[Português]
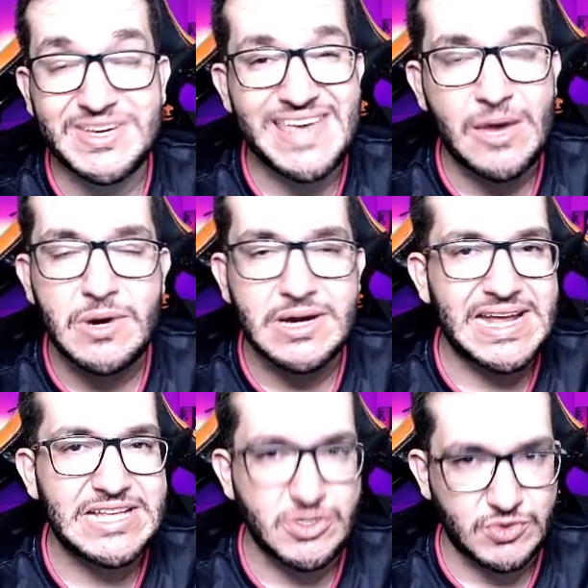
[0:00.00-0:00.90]
o que eu
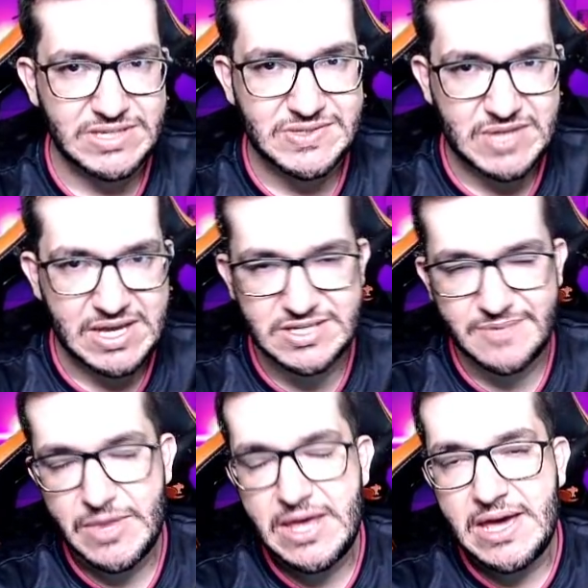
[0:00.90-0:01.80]
acredito que
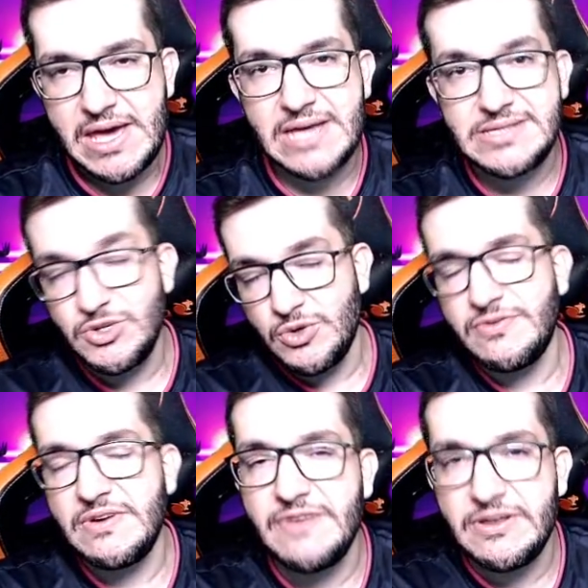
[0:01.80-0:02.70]
seja esse
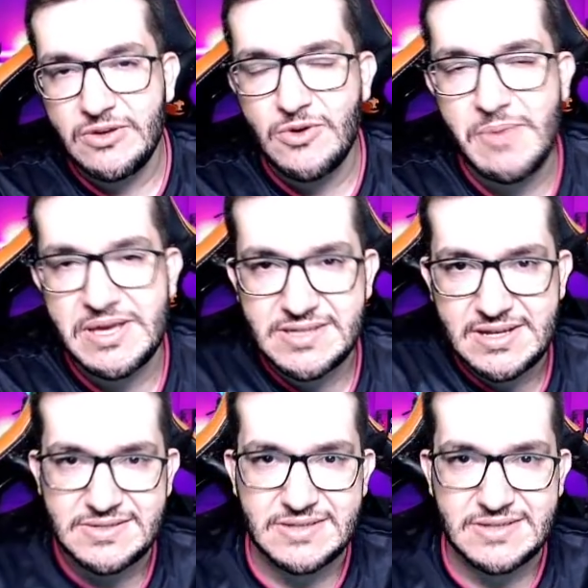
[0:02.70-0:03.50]
novo evento que começa na